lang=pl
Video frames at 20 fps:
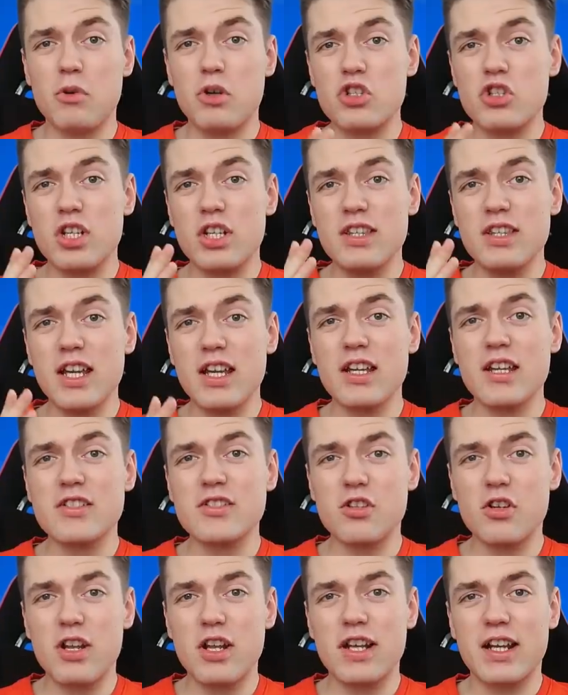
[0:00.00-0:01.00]
Może nie
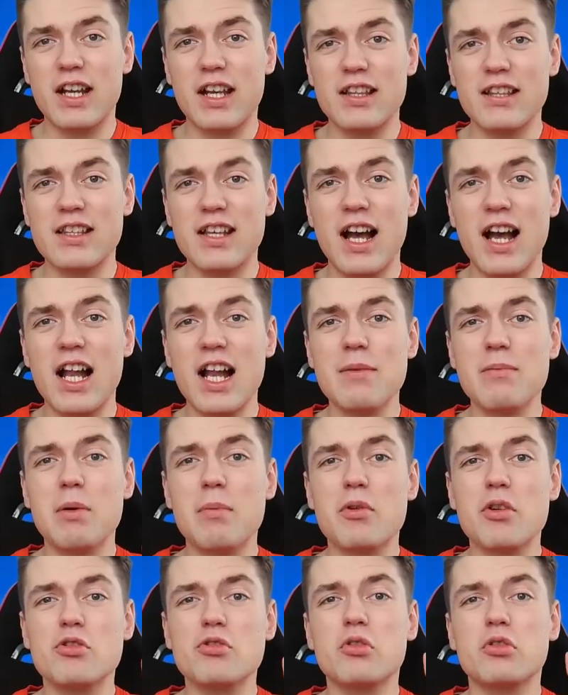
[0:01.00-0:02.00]
jest to legenda, ale po
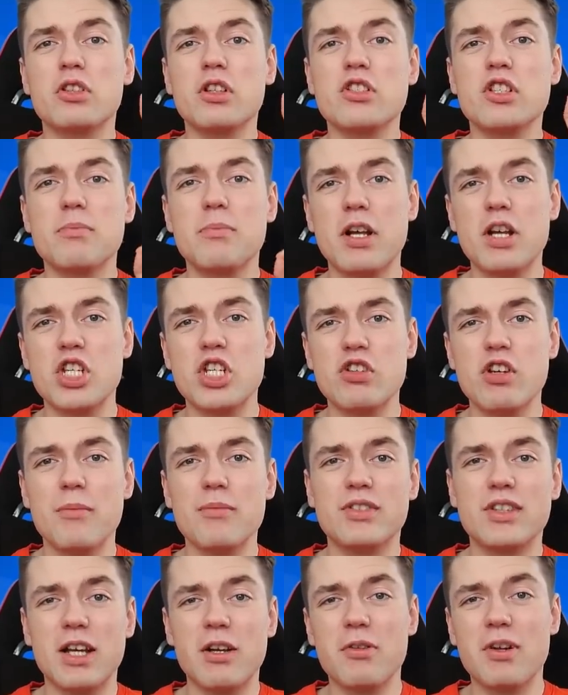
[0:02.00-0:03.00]
prostu gdy
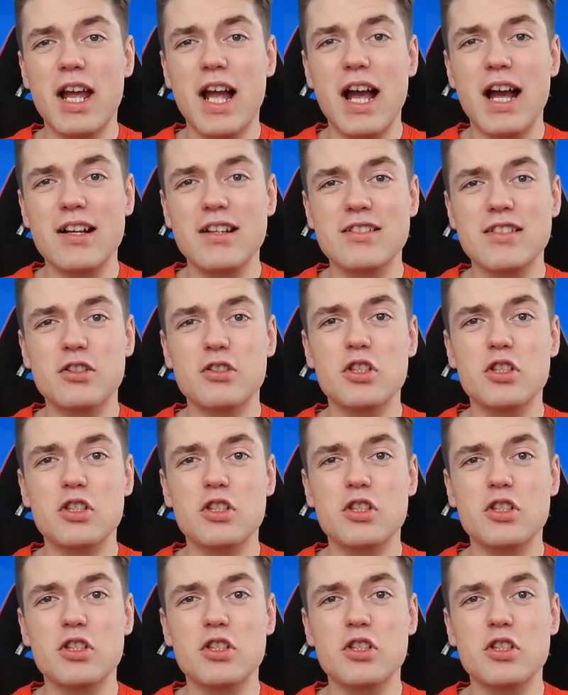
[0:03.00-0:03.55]
zobaczyłem tę reakcję,